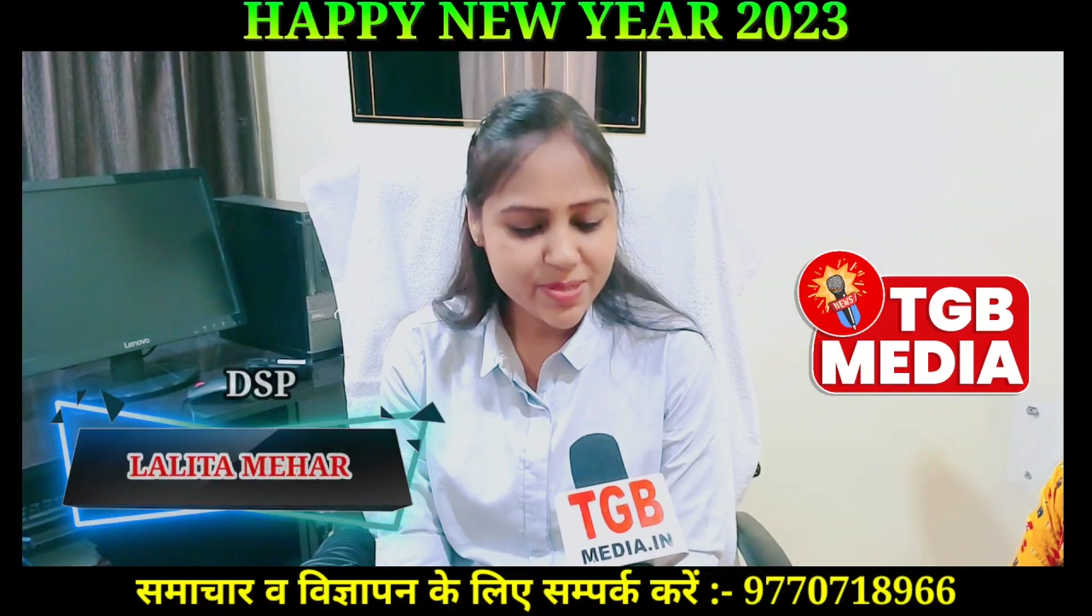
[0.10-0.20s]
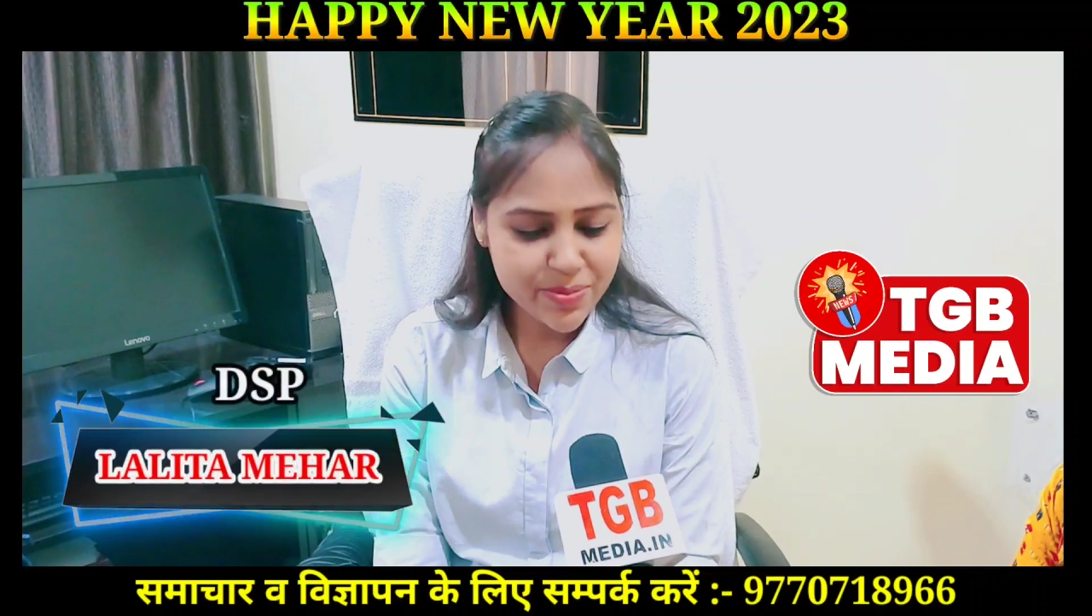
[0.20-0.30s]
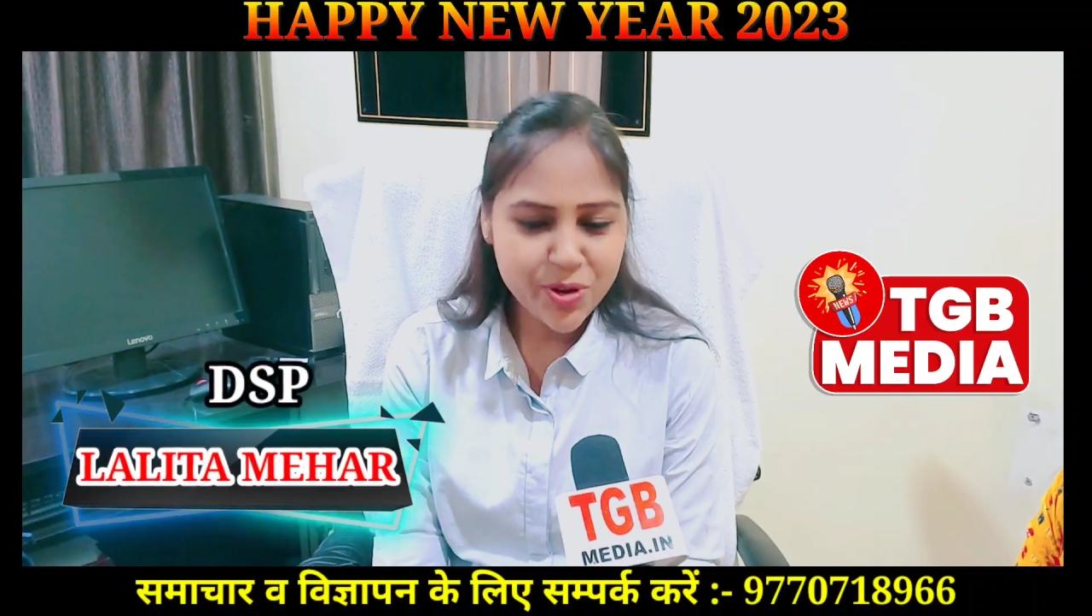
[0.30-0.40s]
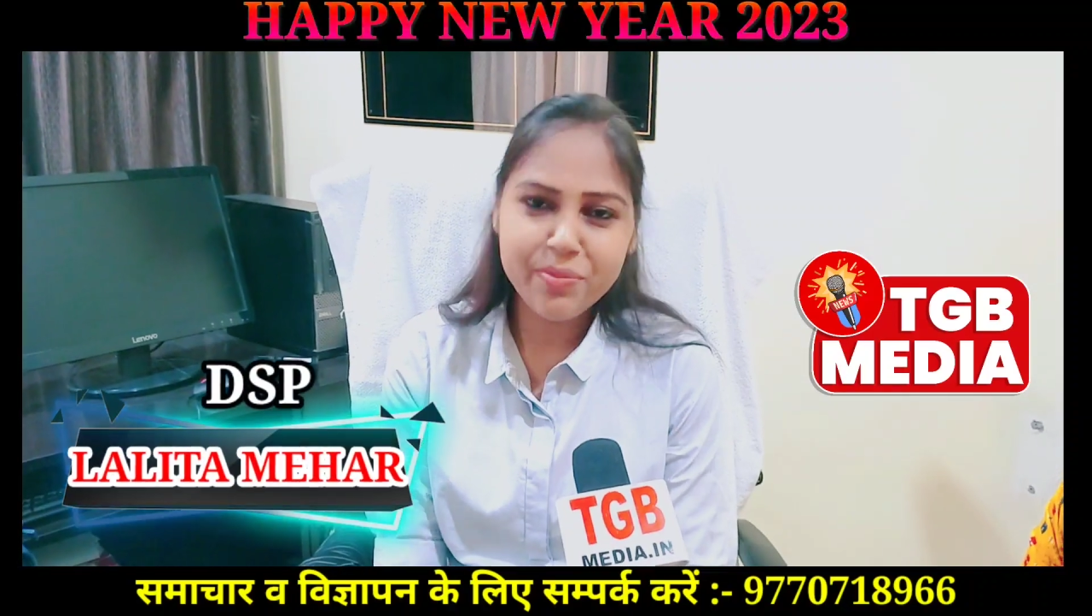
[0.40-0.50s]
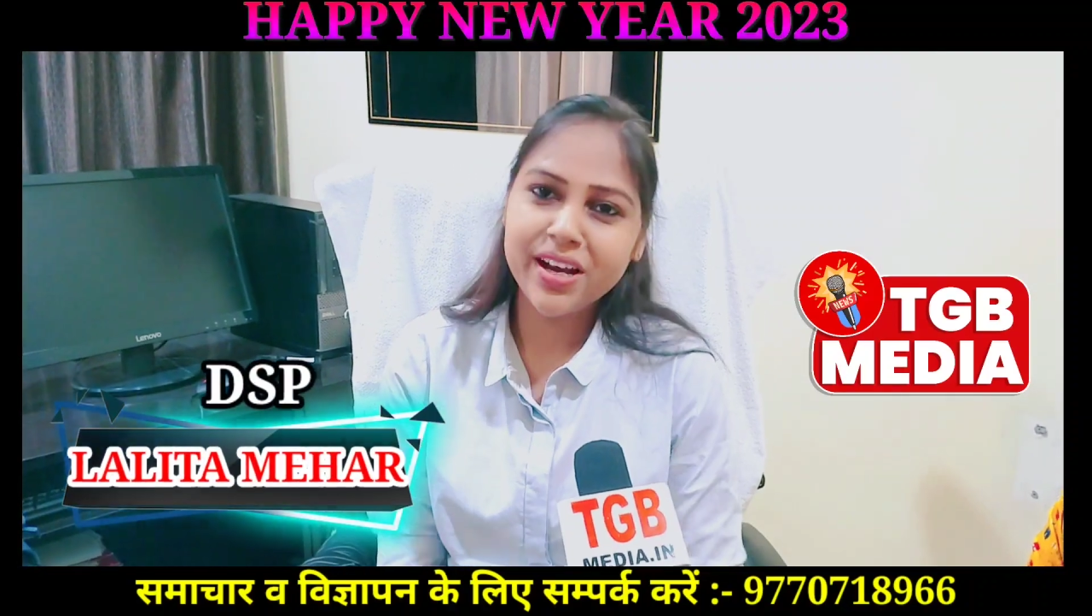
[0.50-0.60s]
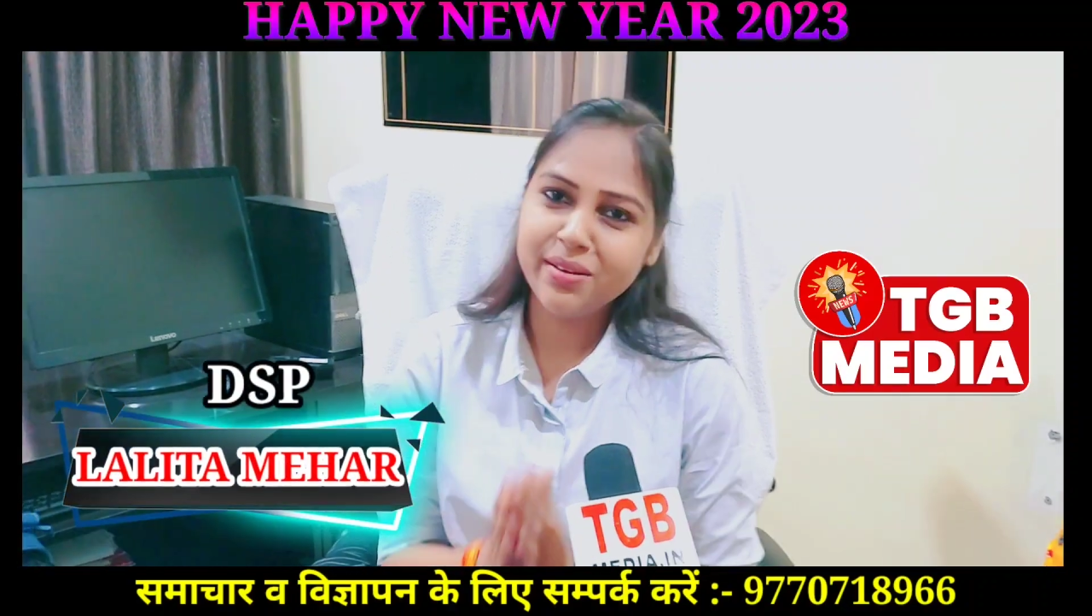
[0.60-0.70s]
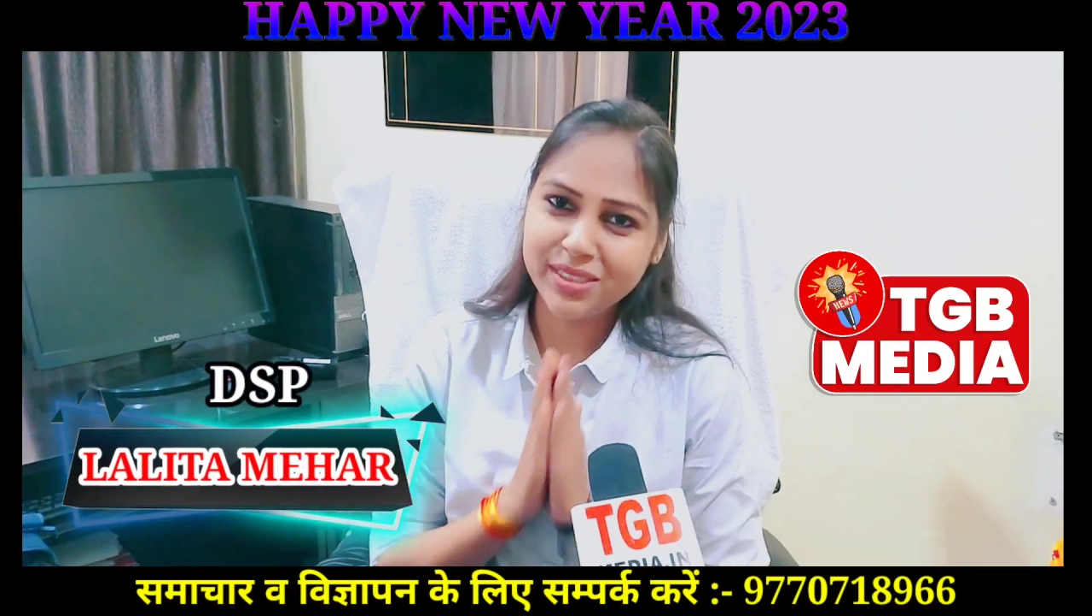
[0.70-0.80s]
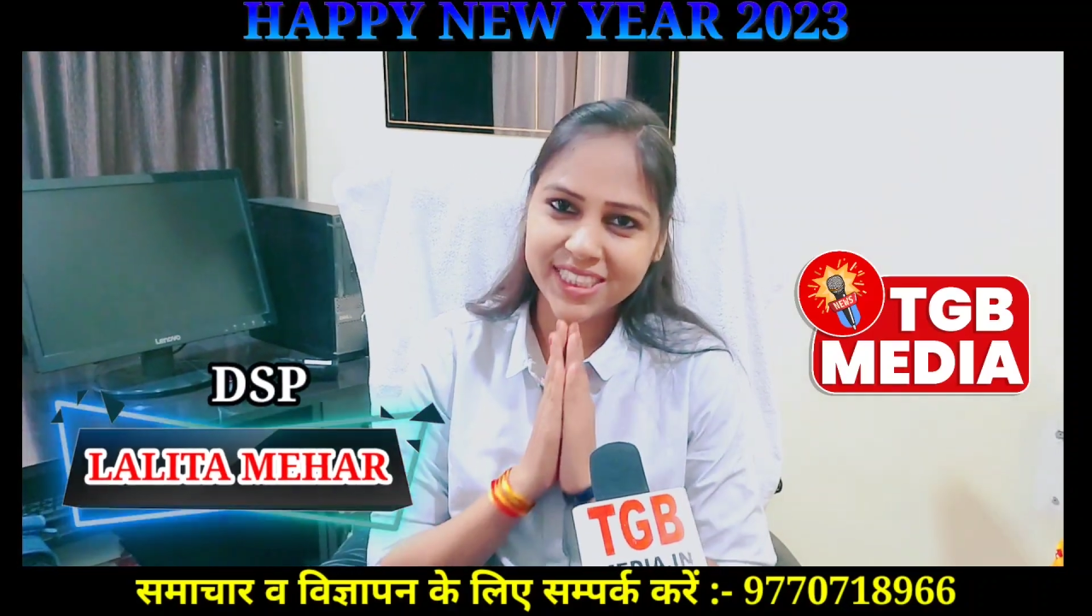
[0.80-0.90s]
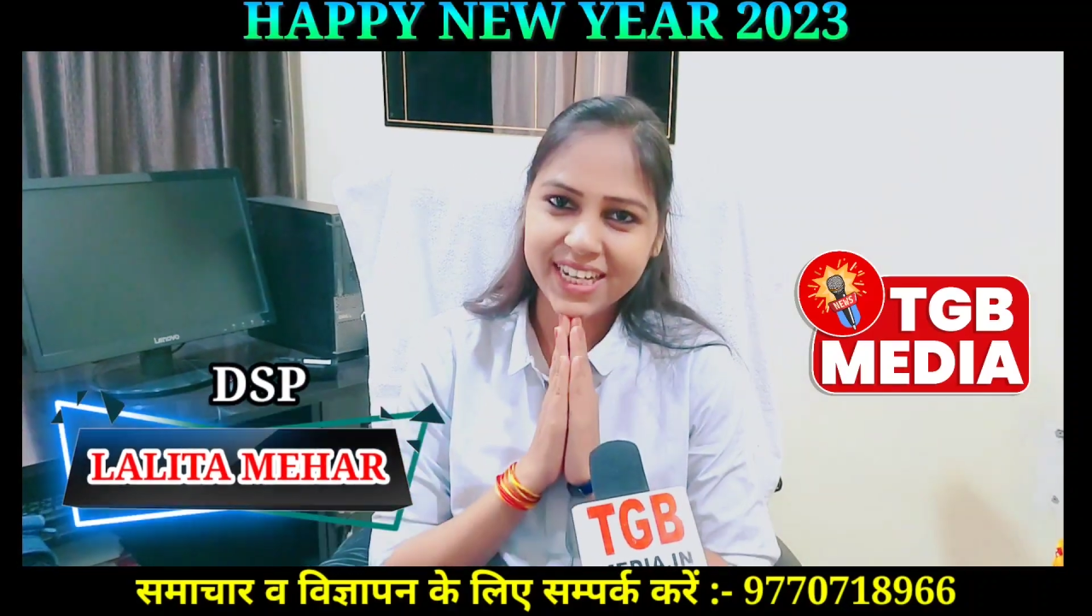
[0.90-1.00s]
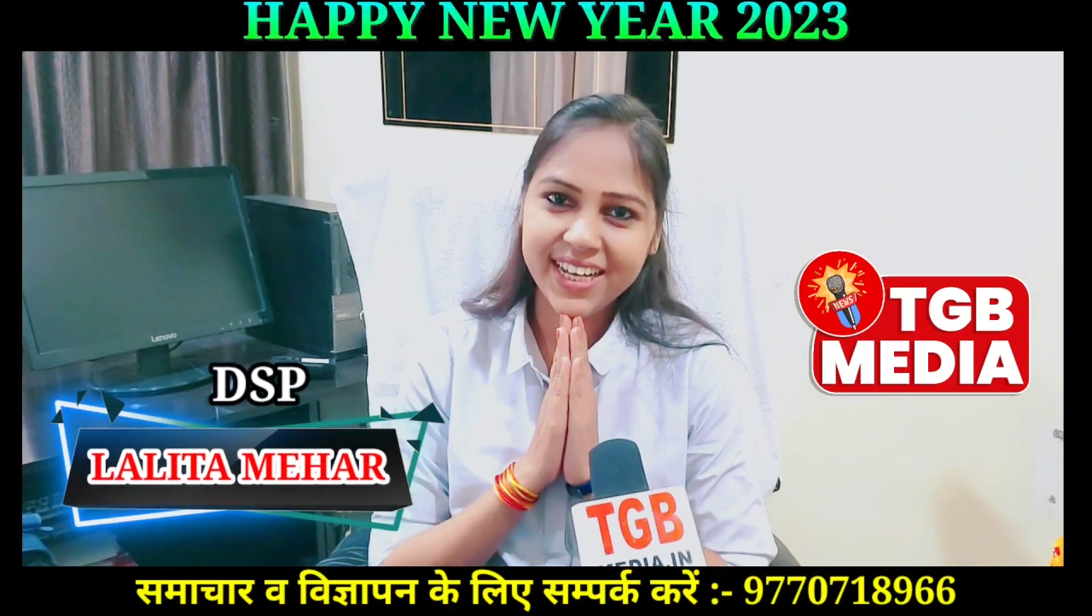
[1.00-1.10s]
आप सभी को मेरा
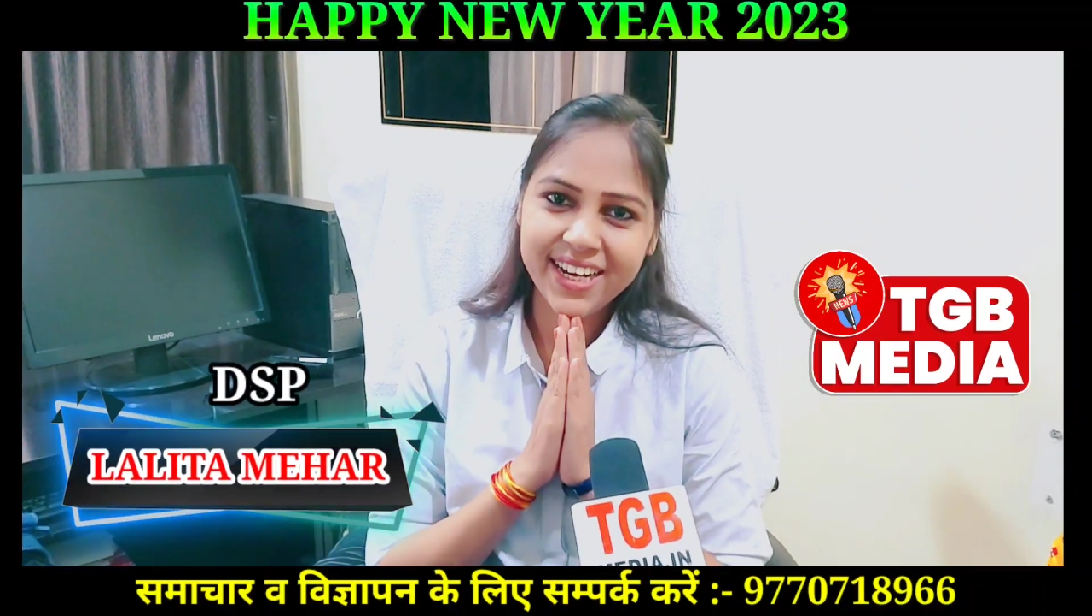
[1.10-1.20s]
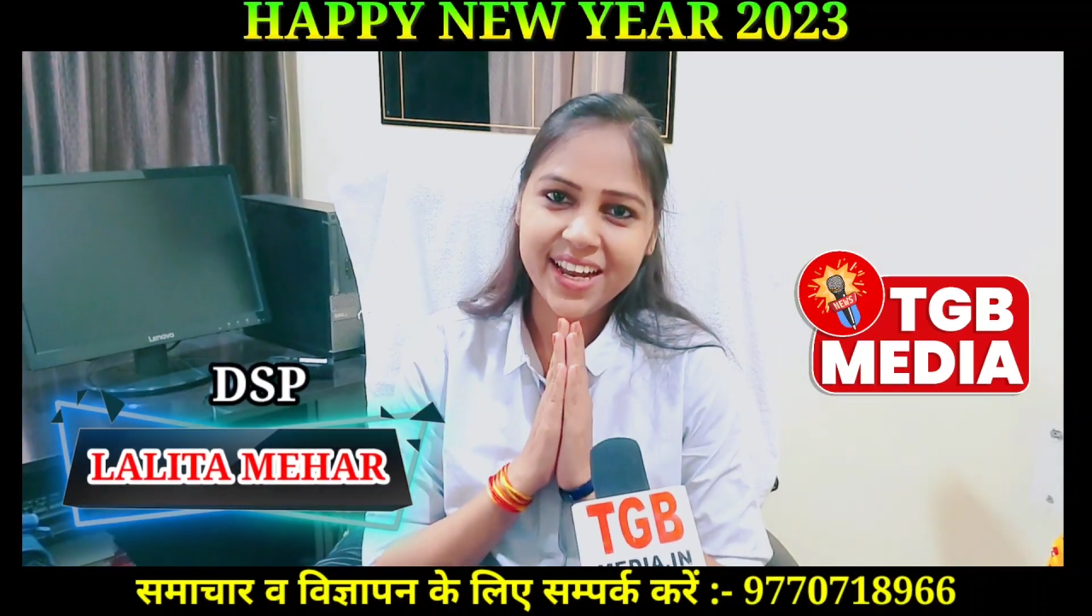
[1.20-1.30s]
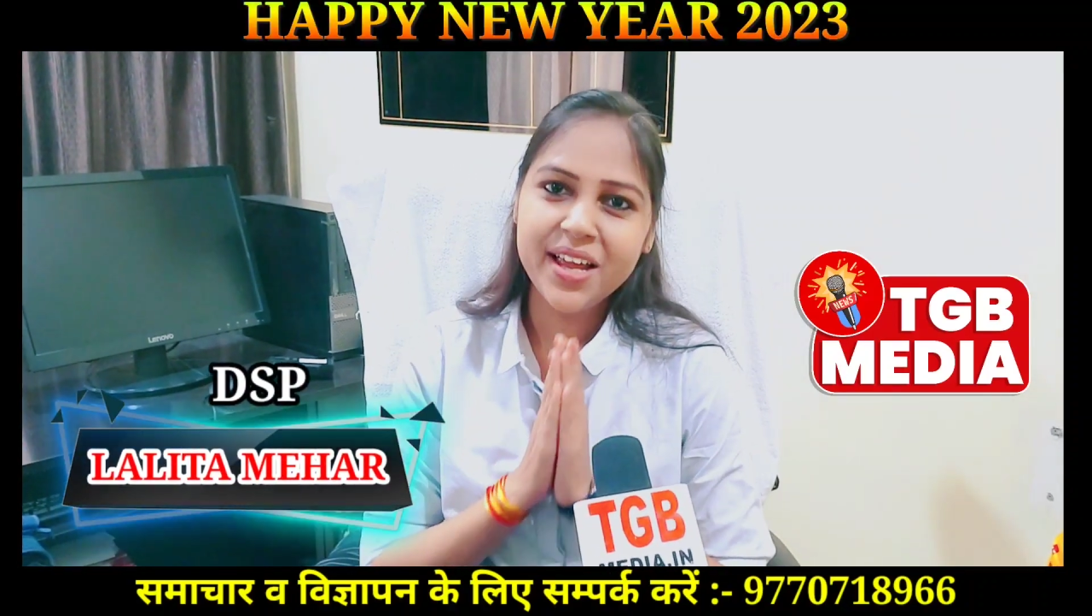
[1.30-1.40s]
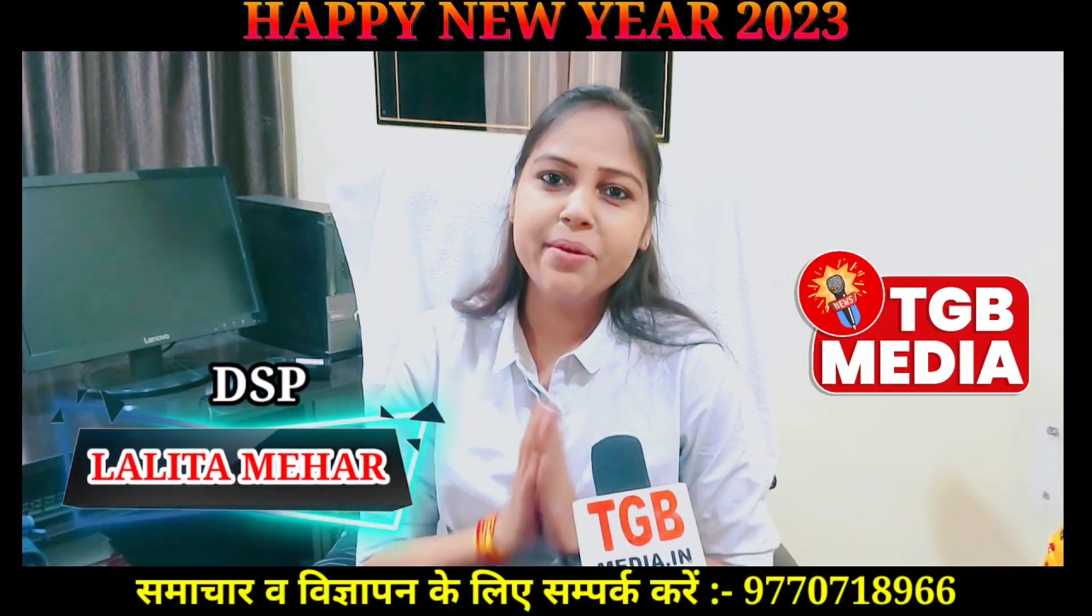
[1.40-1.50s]
नमस्कार